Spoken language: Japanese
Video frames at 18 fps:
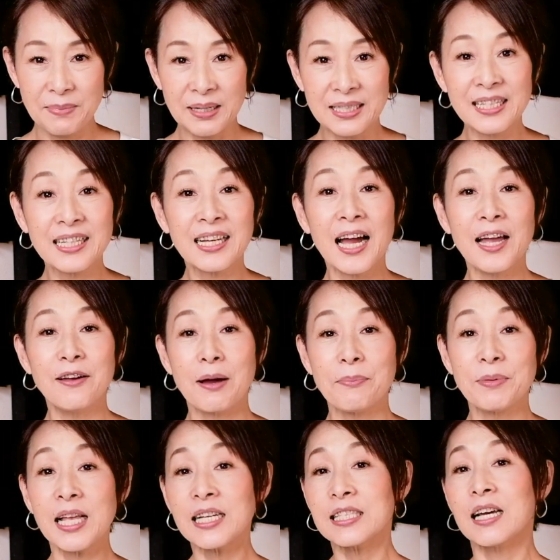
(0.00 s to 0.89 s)
まあ、次回は
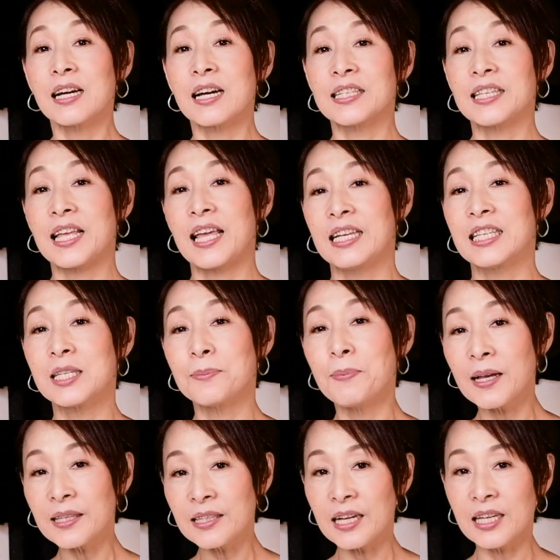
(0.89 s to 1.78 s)
皆さんがね一
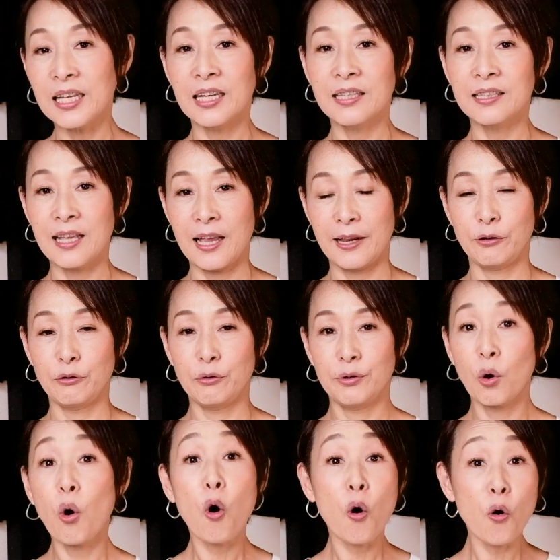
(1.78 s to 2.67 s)
番悩んでいる
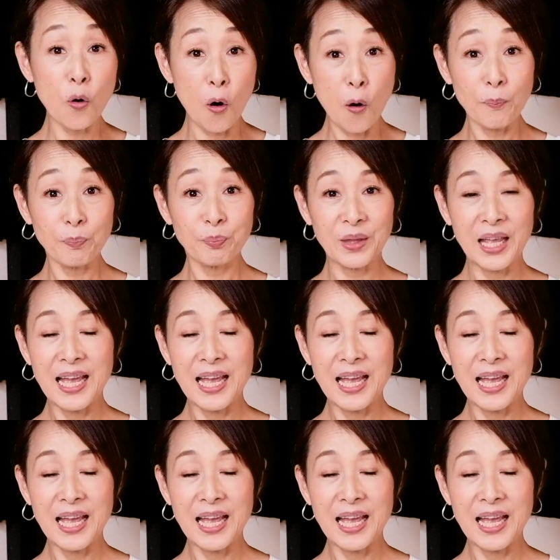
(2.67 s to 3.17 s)
高音